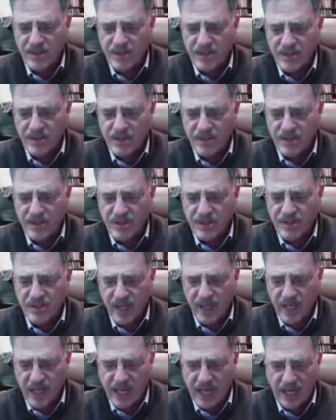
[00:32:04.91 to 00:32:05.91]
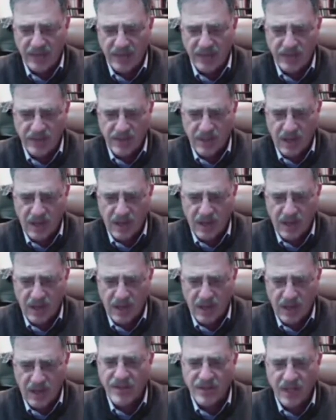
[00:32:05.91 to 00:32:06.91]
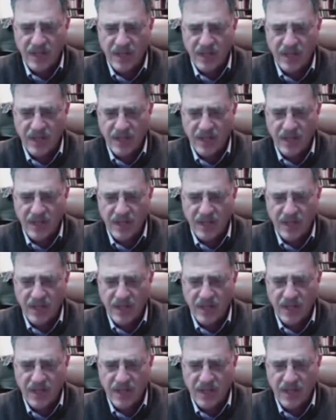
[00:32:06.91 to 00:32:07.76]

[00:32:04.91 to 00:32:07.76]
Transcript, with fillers: 因为他们批评这些国家